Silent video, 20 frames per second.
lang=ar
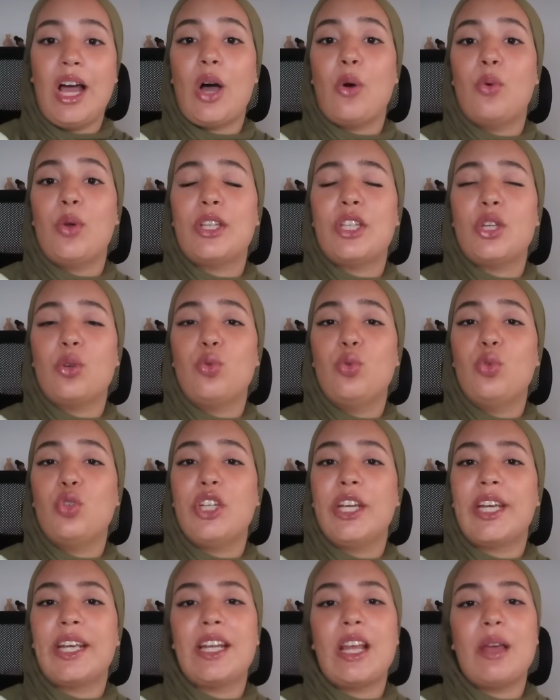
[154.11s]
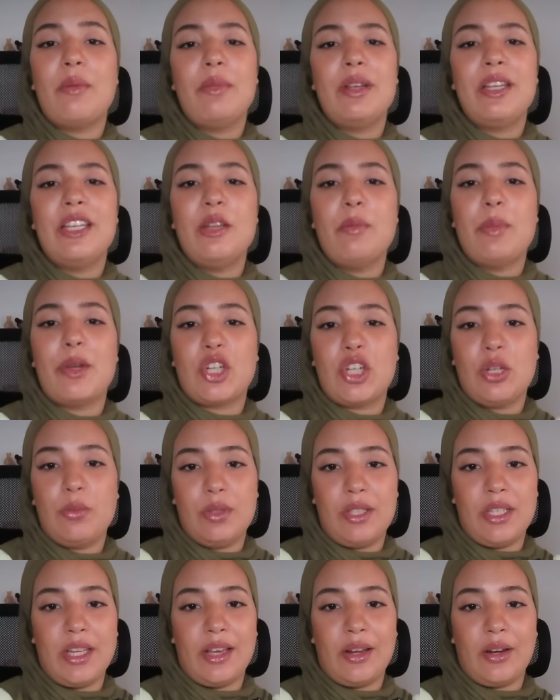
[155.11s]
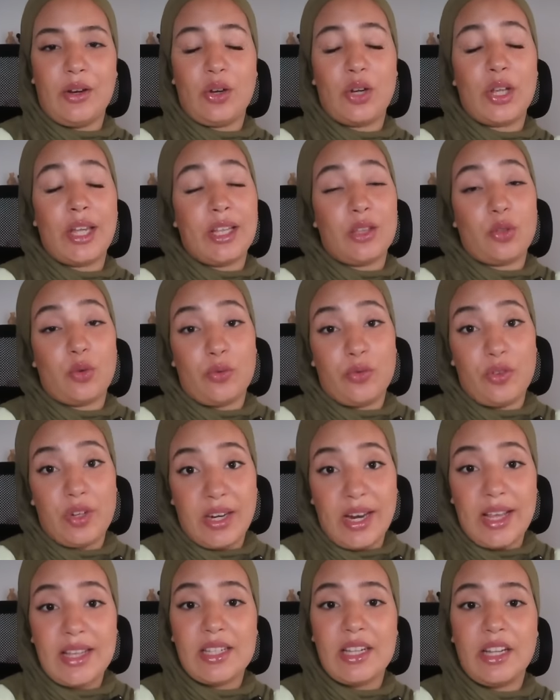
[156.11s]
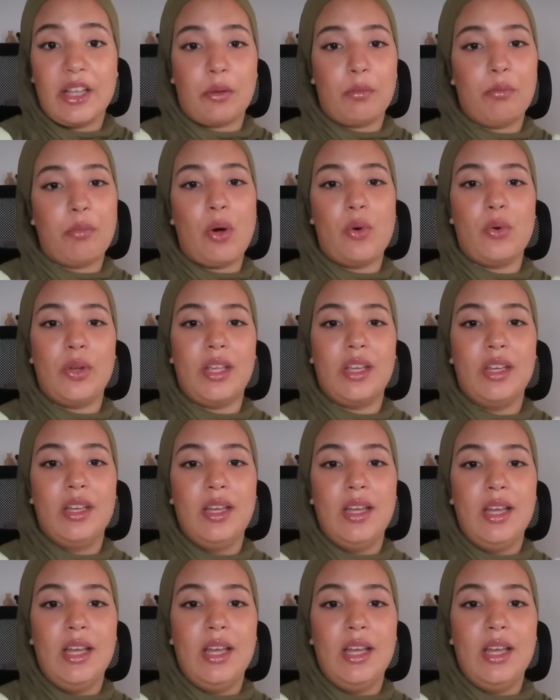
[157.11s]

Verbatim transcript: اولا تيقولوا شي كلام اللي ماشي مزيان كيهضروا في الناس اللي رباوني